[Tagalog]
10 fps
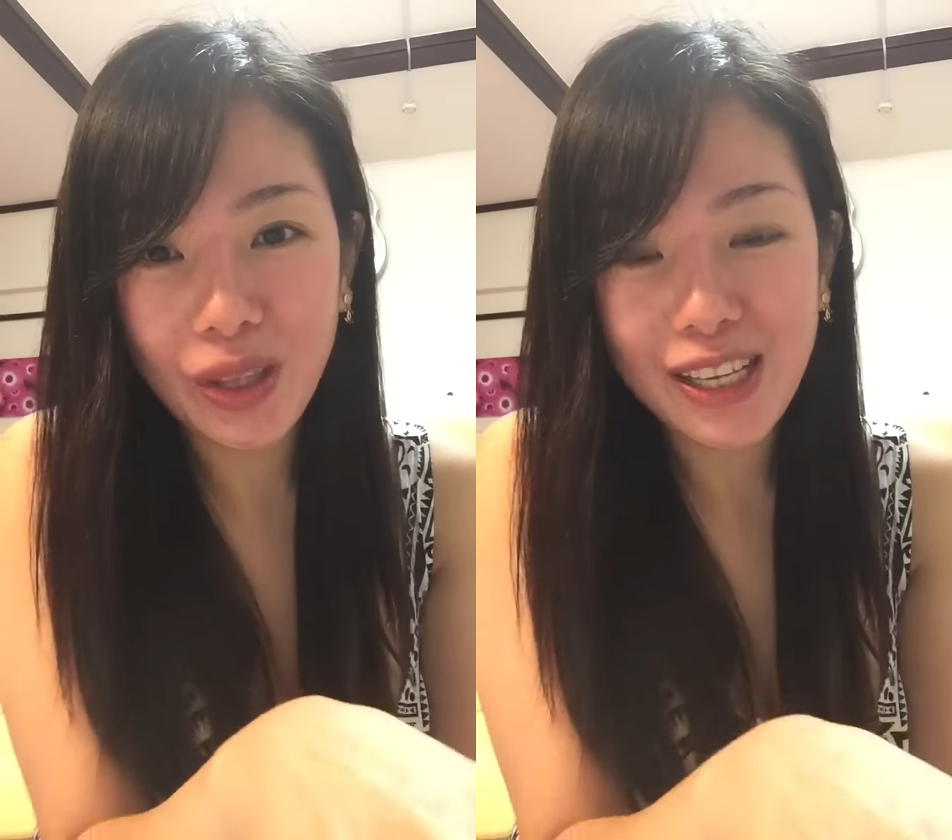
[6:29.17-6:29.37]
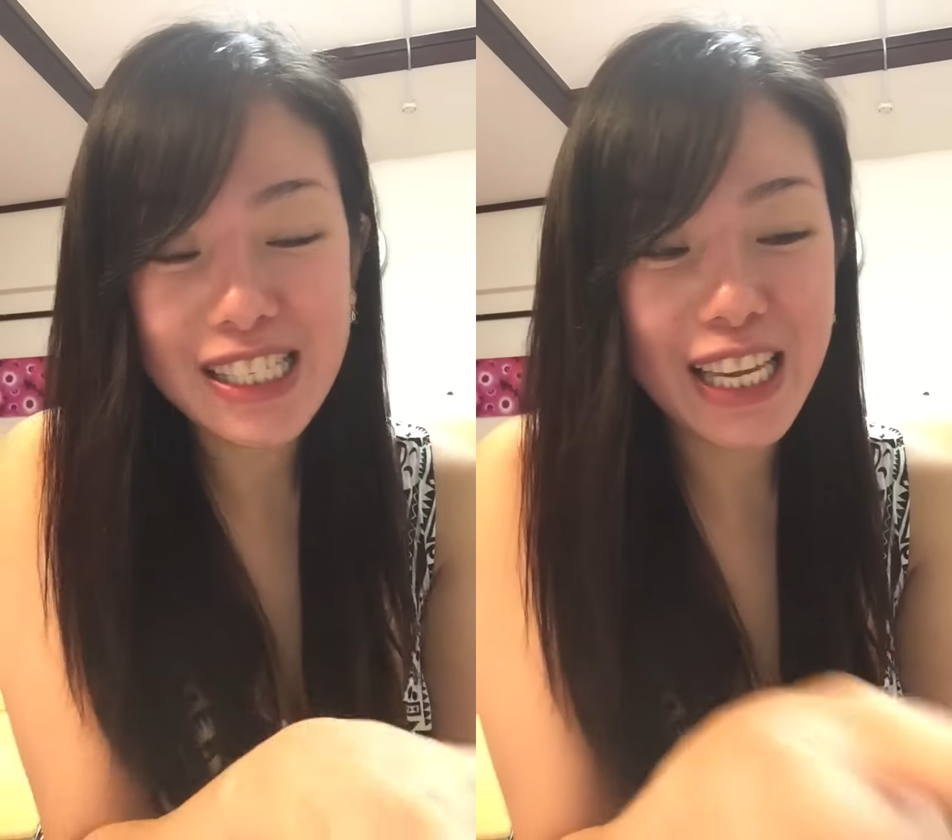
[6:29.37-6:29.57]

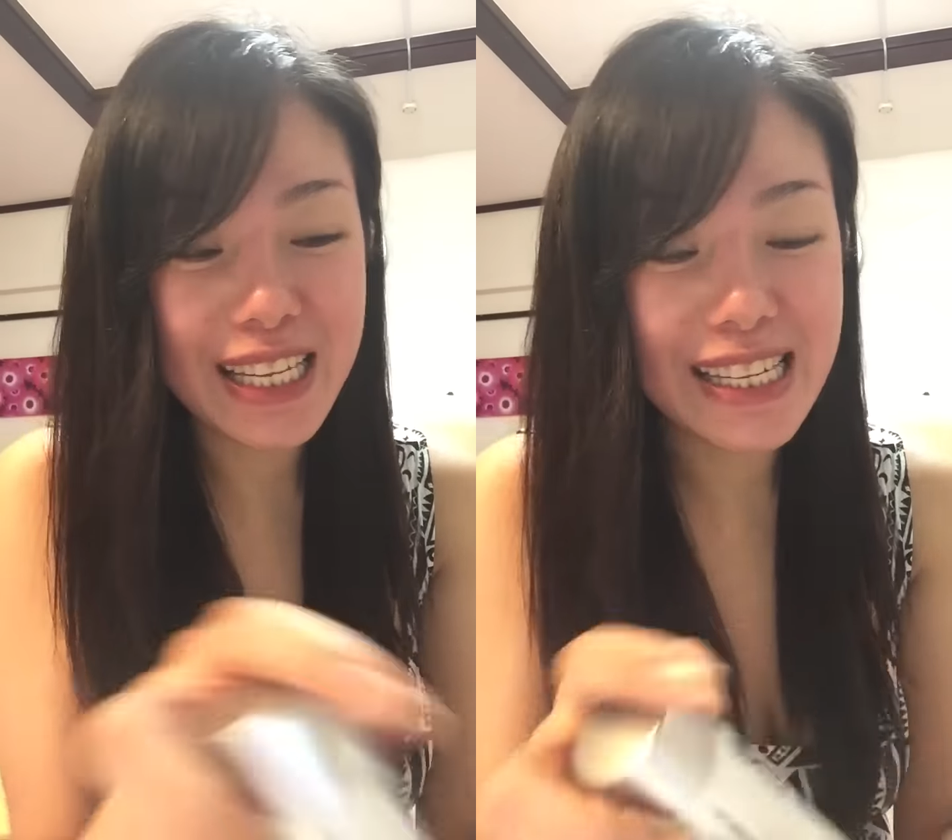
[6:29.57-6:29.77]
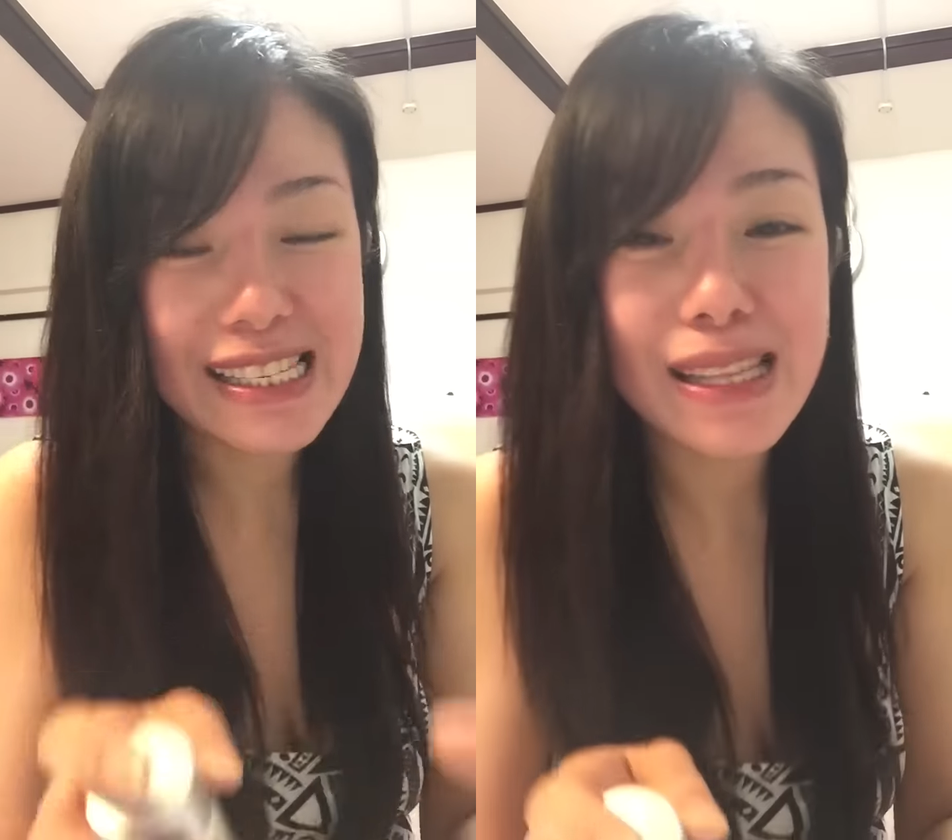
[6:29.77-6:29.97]
Tapos
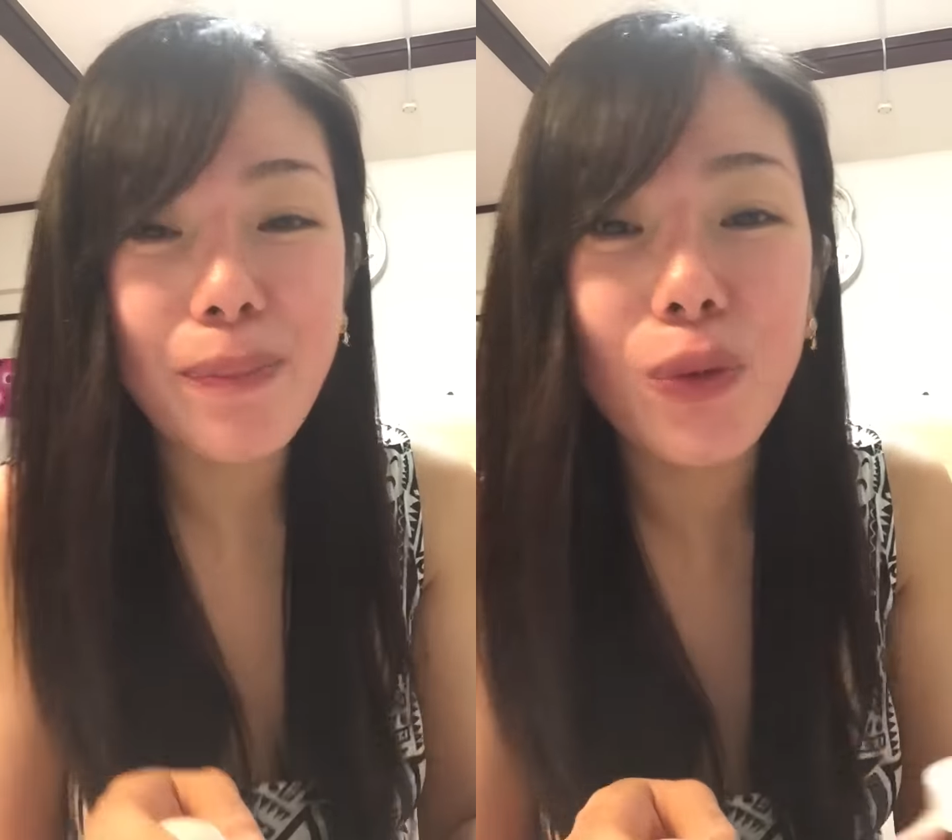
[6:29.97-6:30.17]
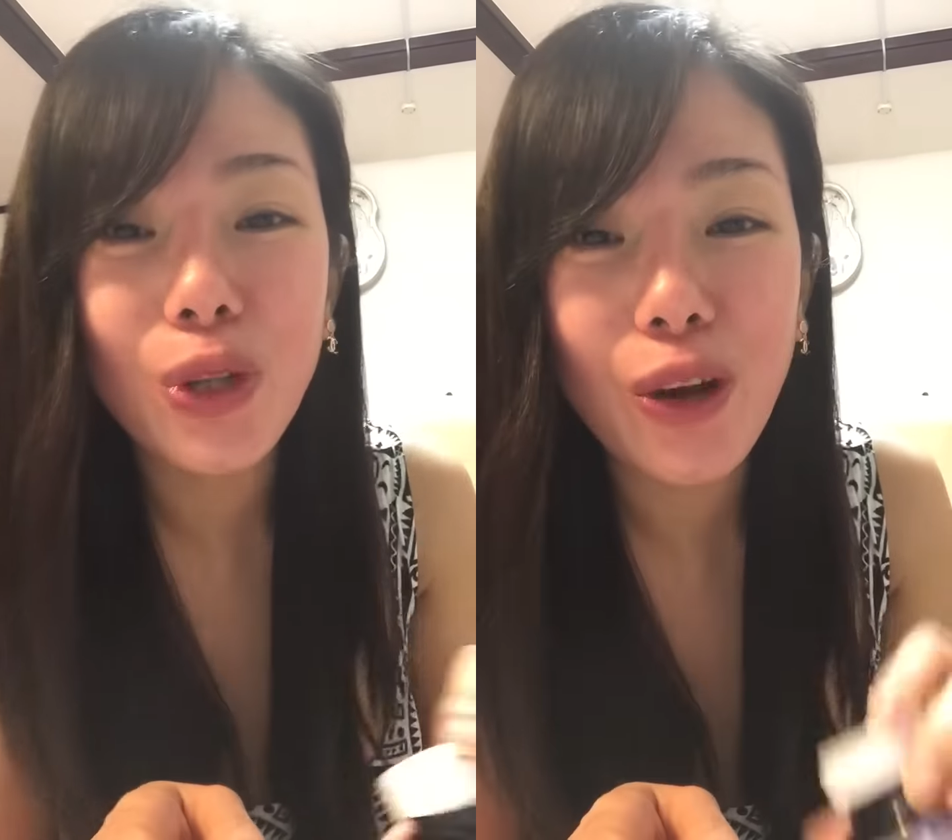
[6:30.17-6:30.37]
ngayon,
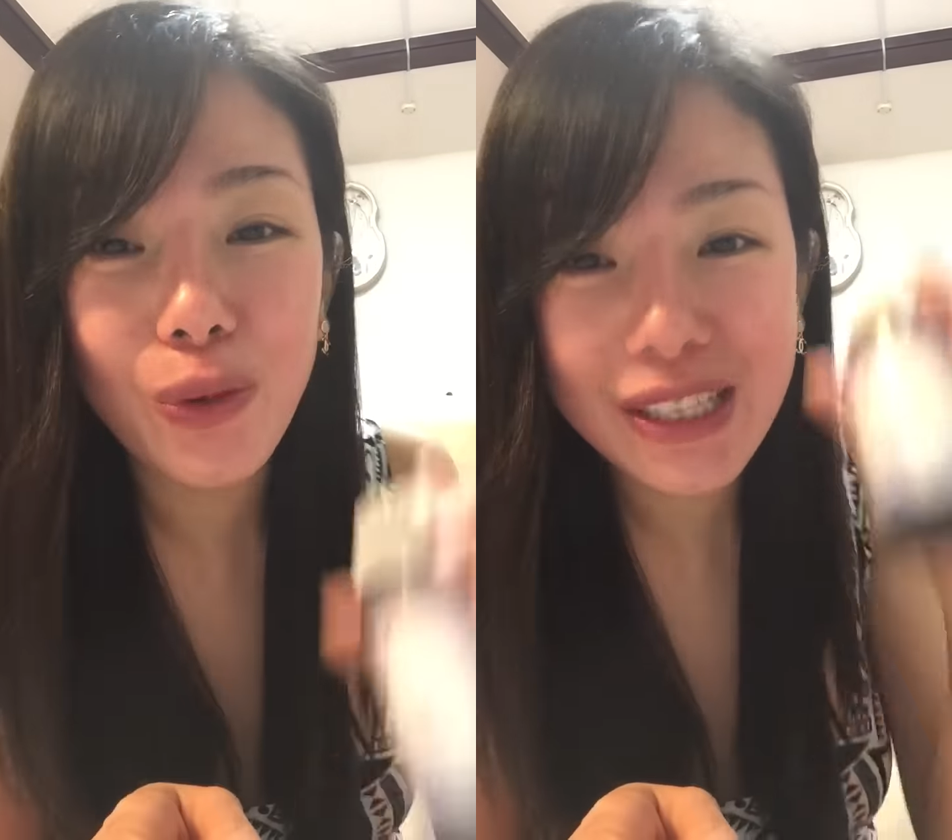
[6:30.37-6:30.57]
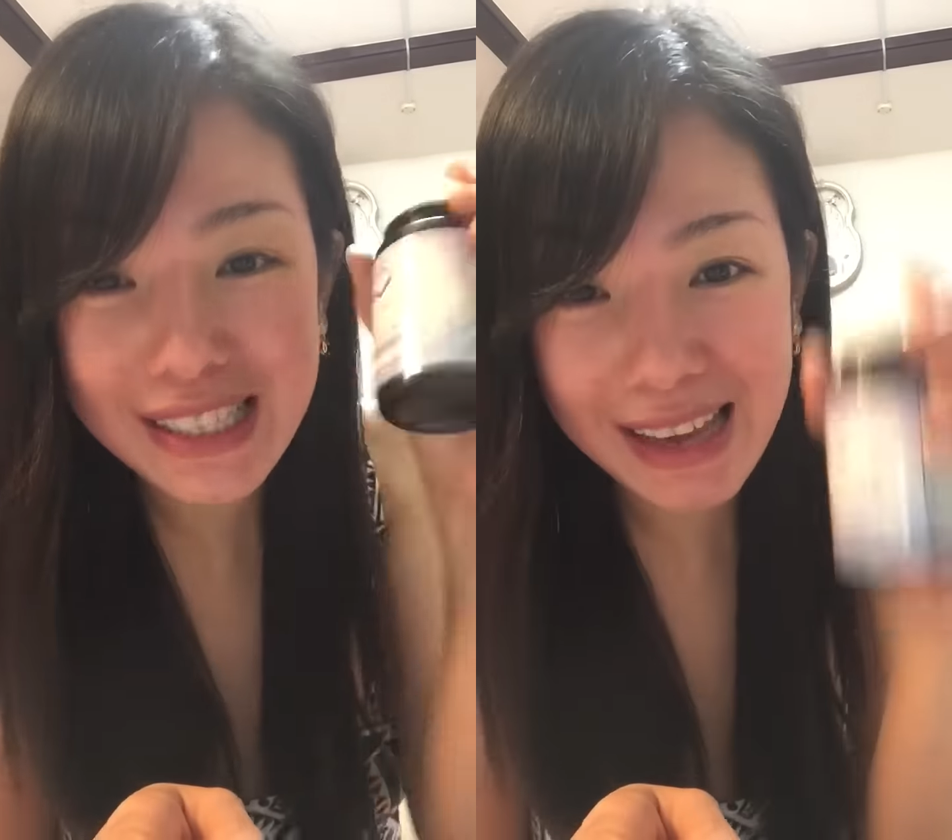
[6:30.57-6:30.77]
inistap ko na
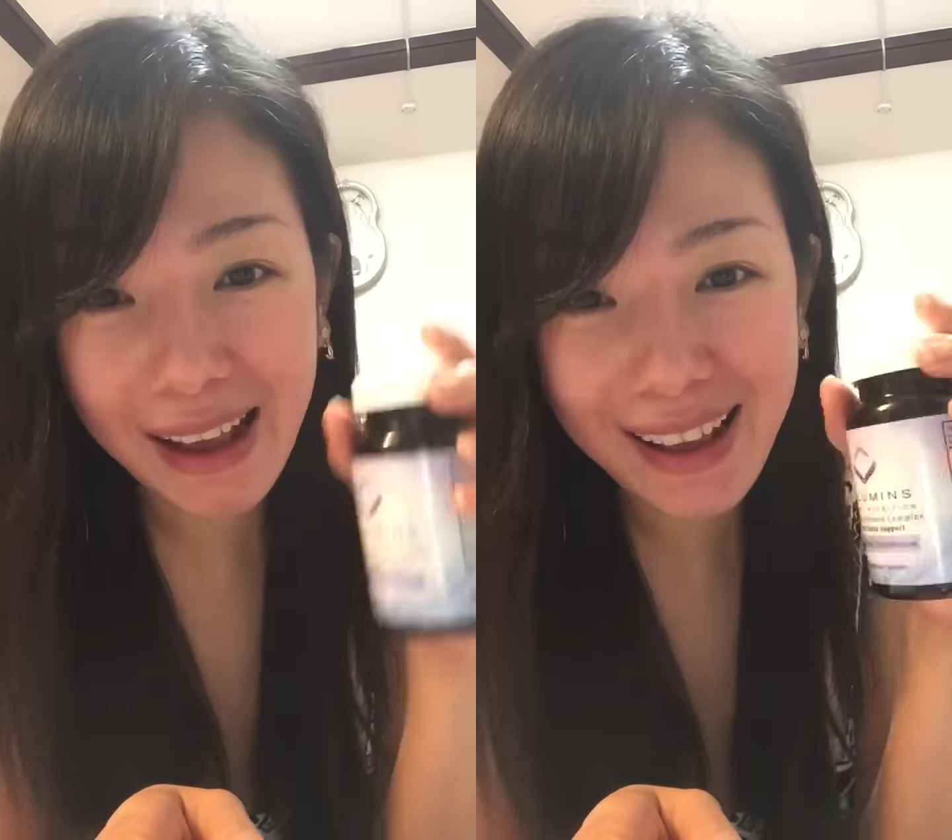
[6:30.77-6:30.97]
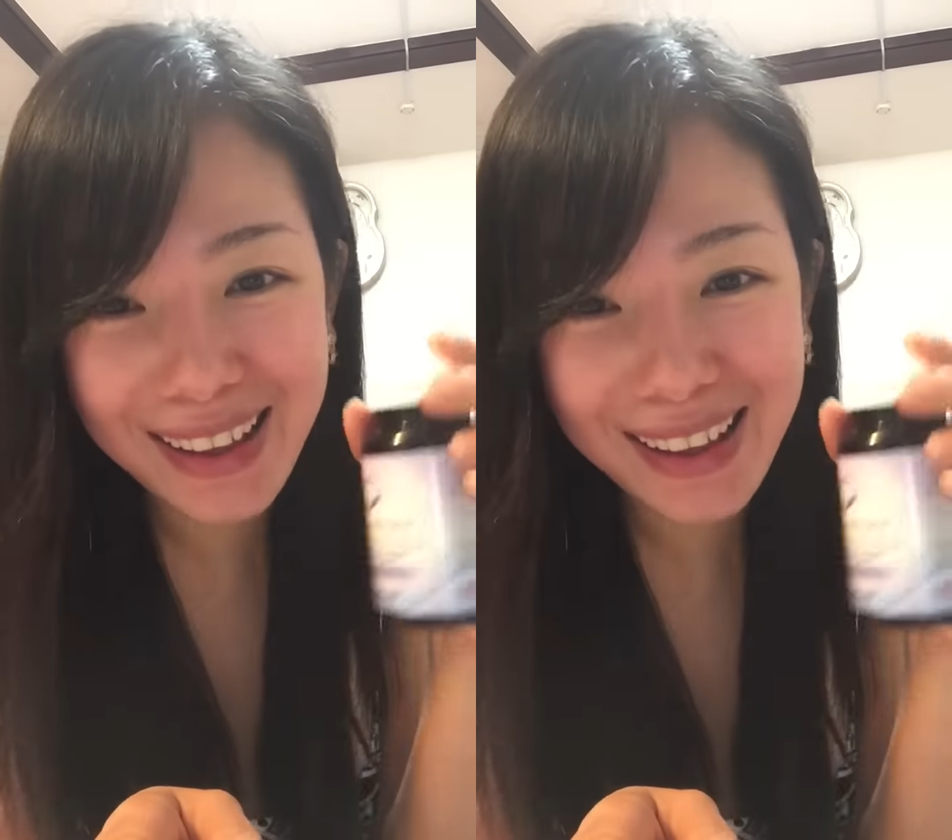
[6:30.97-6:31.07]
ulit siya.